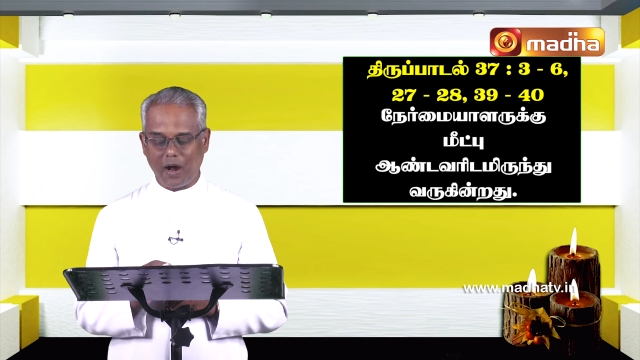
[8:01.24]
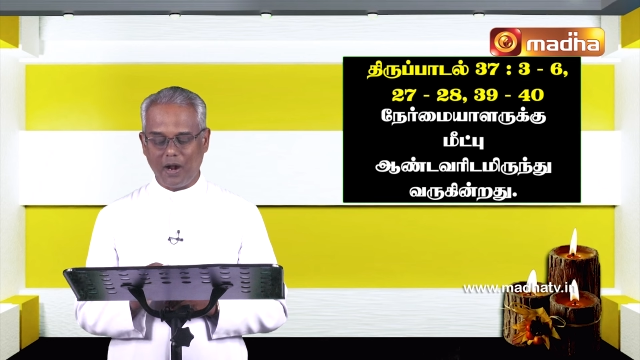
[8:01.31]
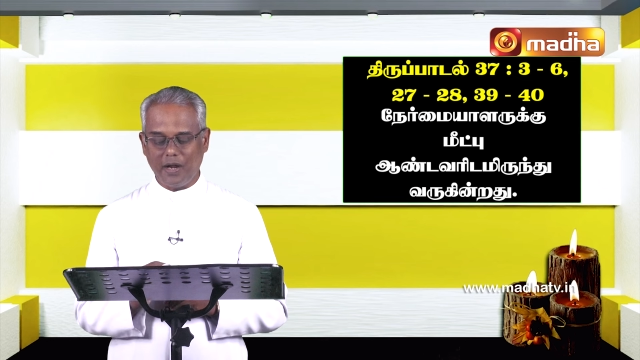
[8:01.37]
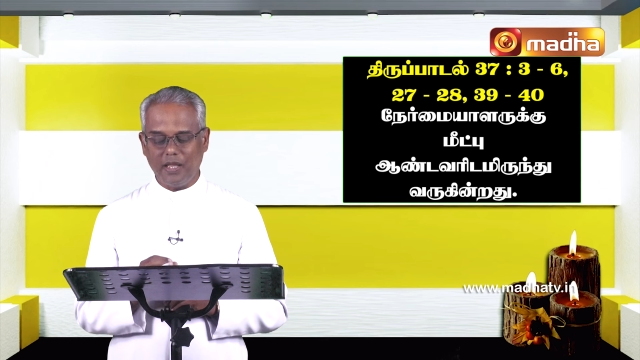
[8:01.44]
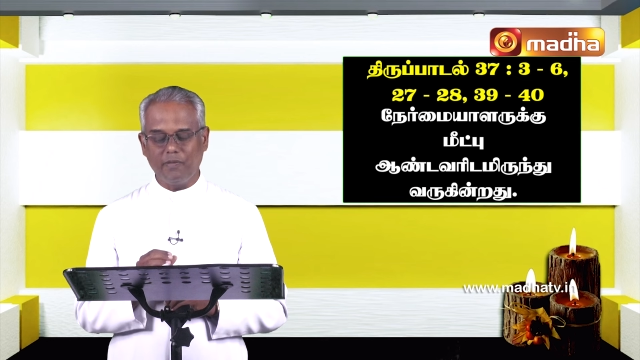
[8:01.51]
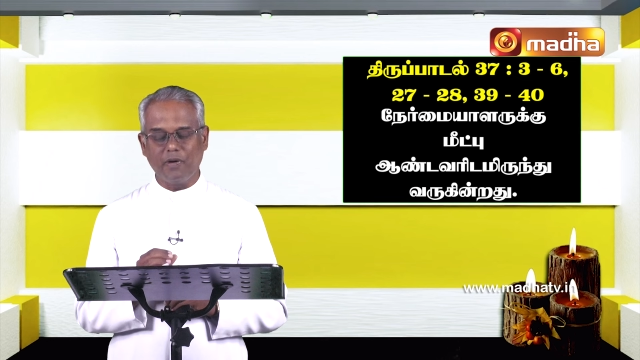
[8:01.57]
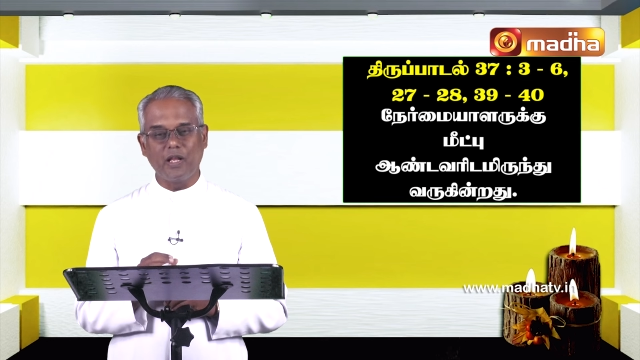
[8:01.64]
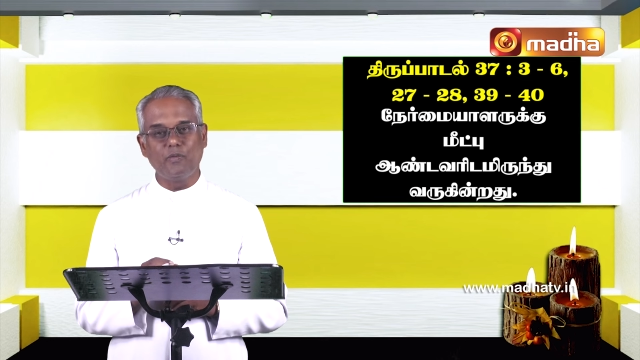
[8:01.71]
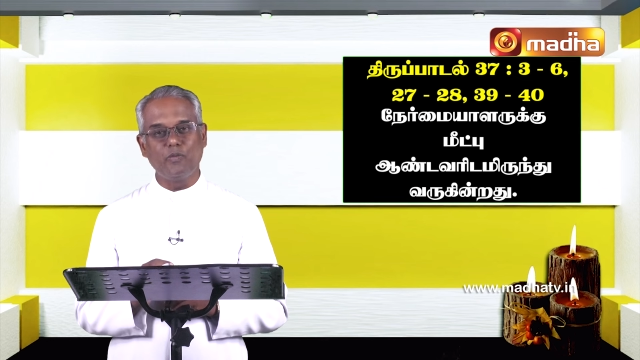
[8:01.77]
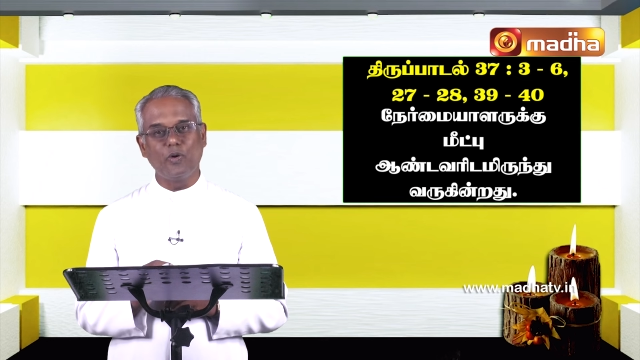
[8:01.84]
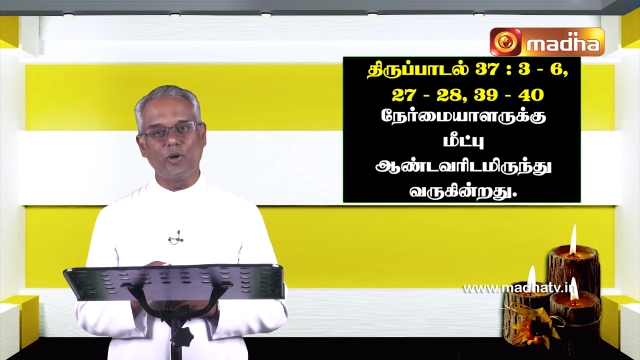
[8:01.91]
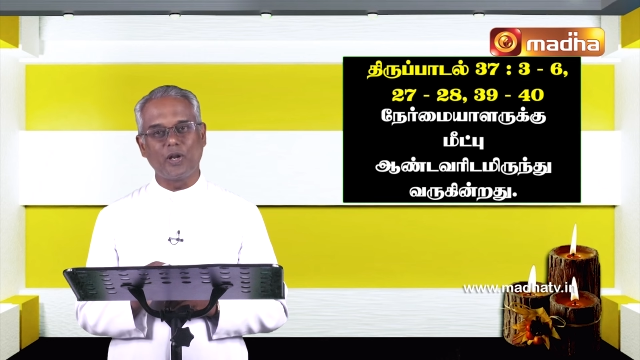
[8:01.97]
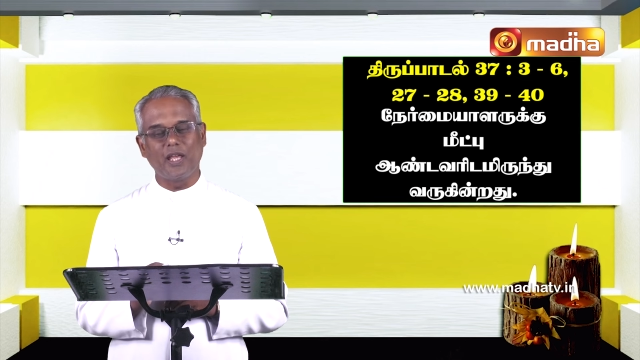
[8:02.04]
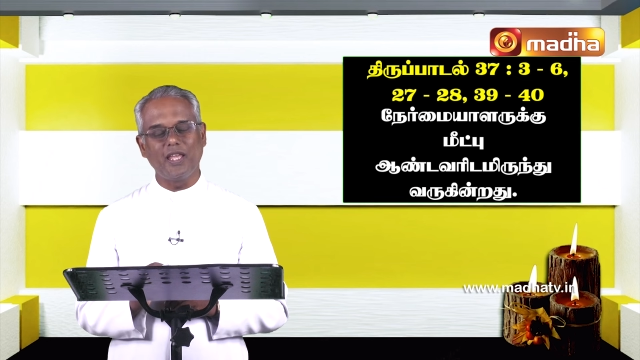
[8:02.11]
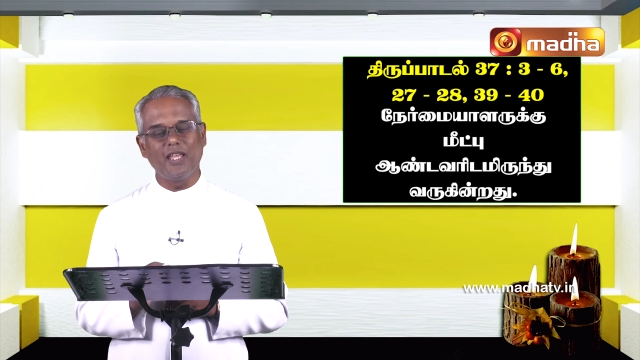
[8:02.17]
நாடி
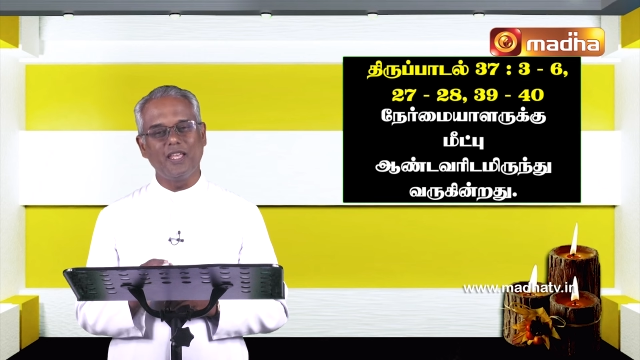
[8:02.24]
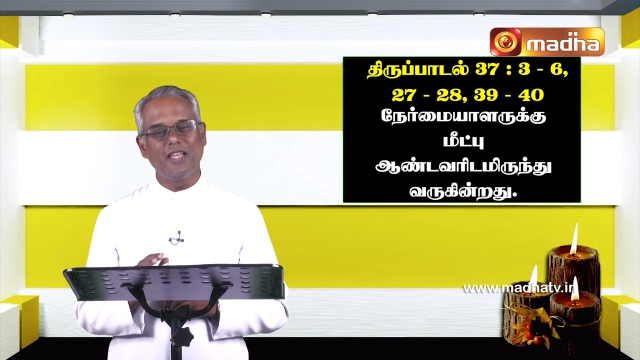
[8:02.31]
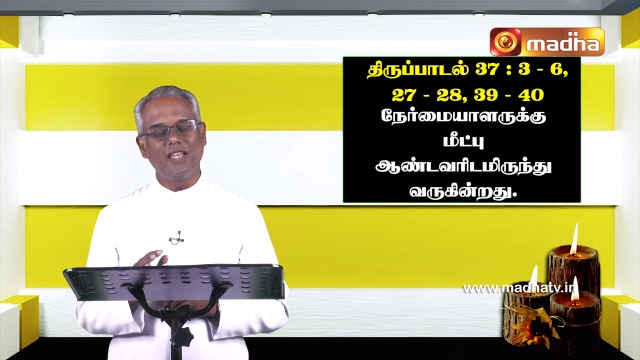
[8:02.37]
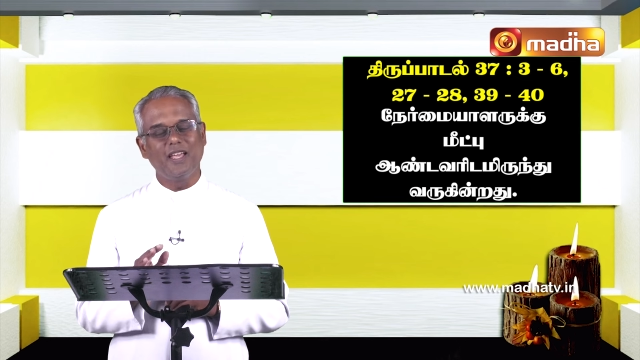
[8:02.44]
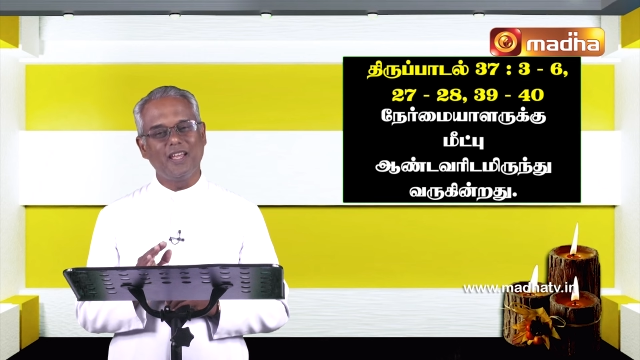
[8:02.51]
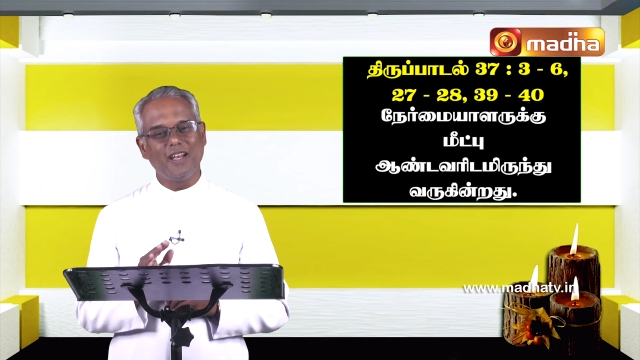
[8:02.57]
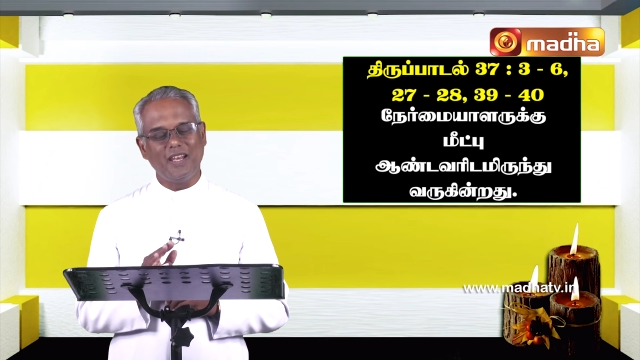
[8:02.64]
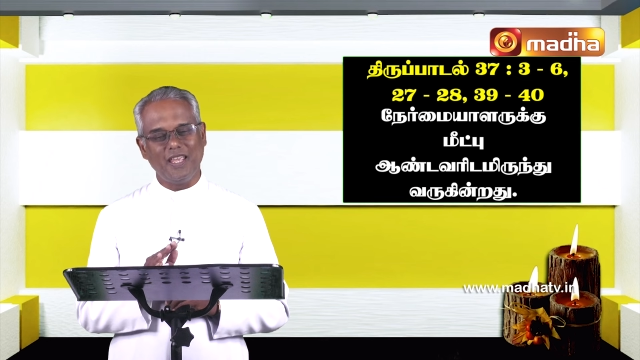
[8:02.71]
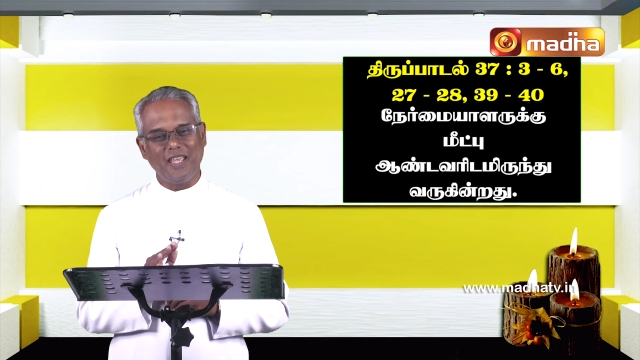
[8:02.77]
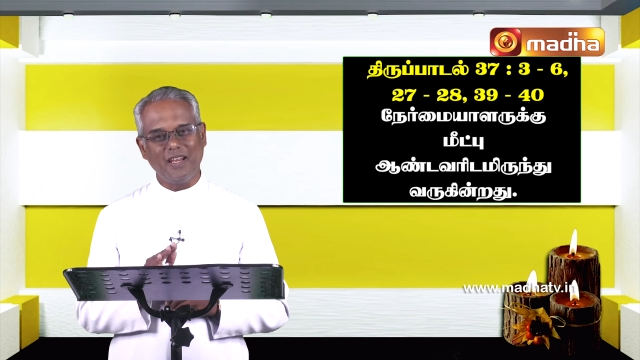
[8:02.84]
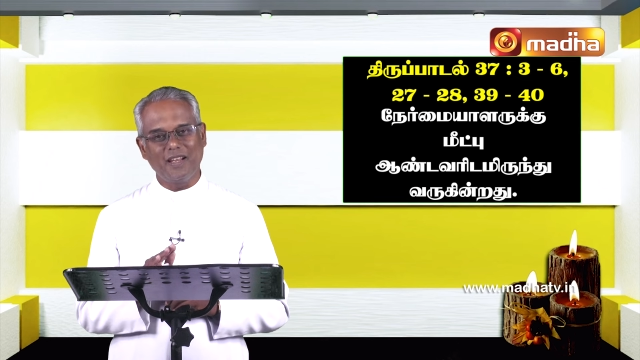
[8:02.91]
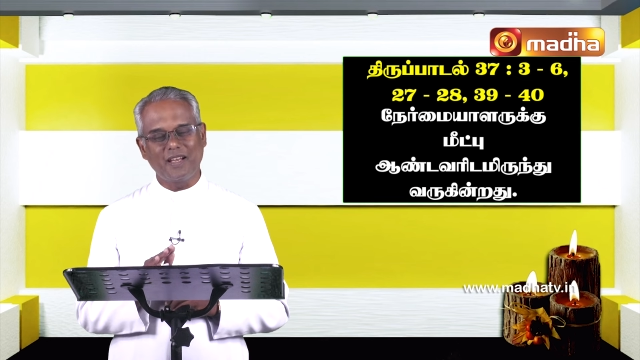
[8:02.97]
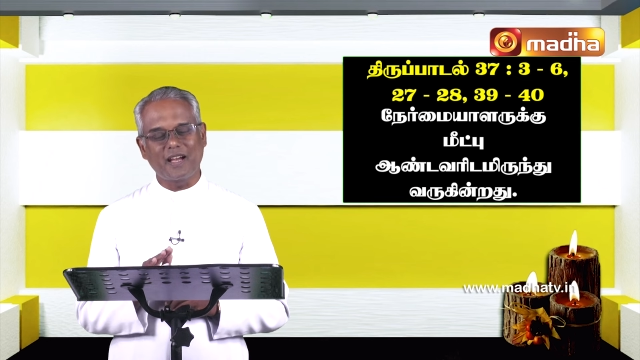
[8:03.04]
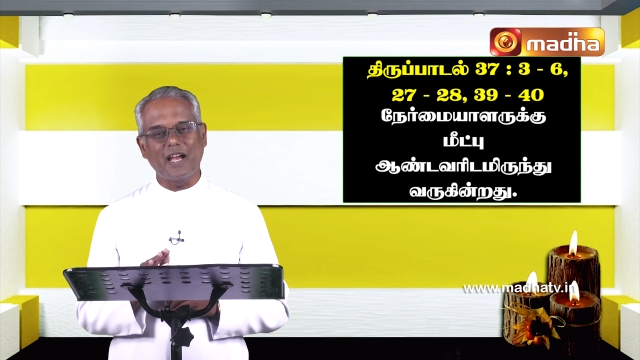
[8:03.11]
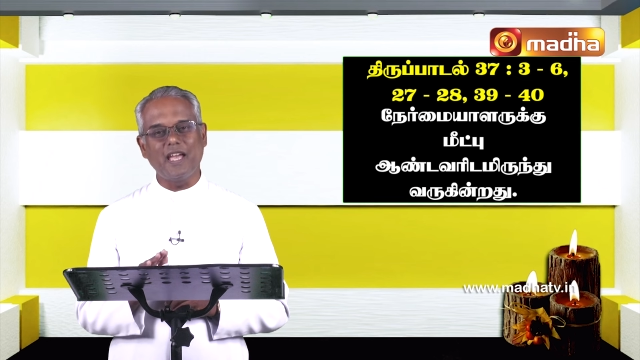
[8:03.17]
வருவோரை நீர்